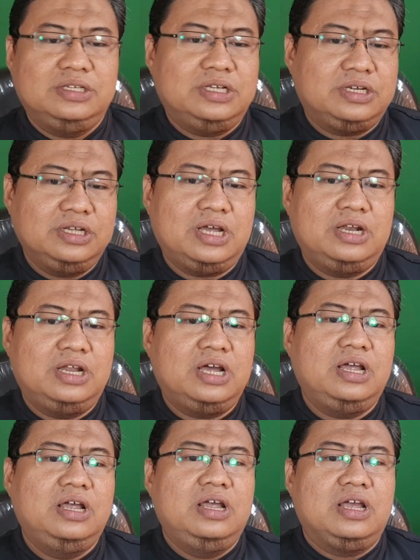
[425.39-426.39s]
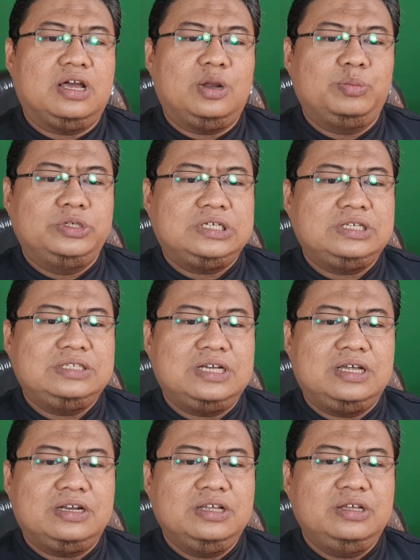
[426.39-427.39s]
Jadi Anda kalau bisa
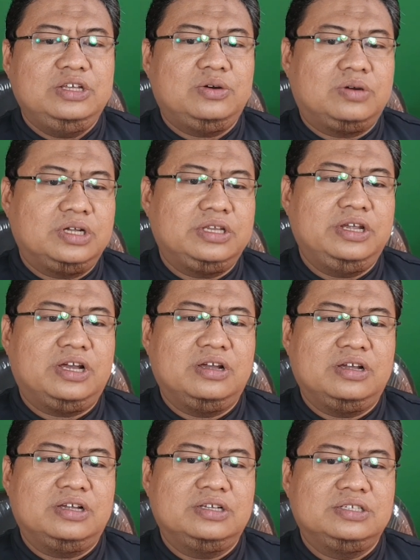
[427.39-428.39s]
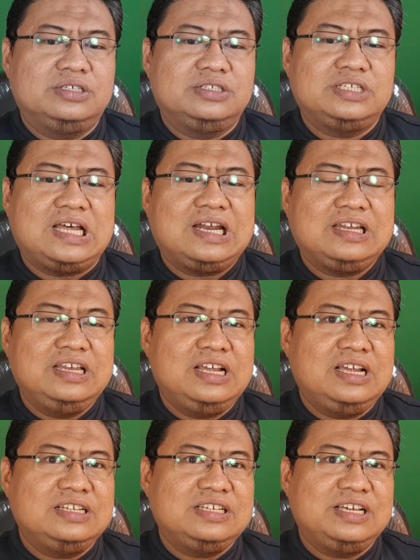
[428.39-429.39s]
cari yogurt yang
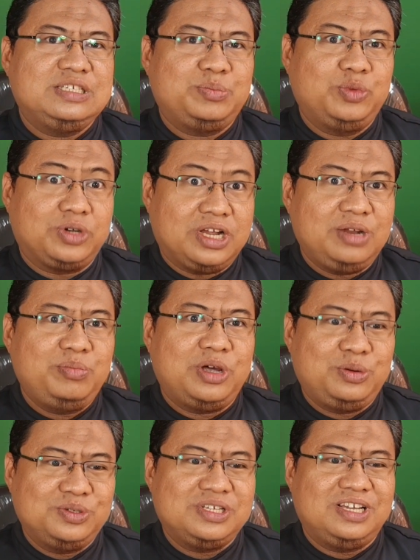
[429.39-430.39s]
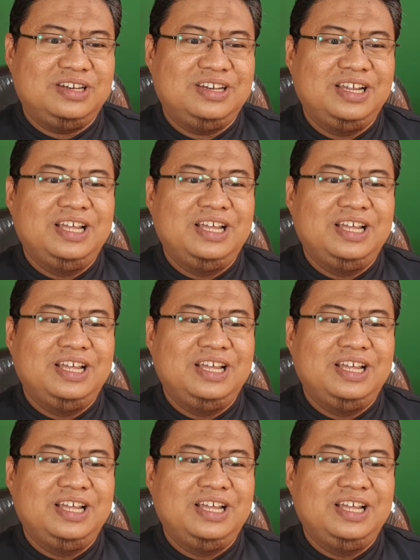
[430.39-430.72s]
syaratnya saya sebutkan barusan.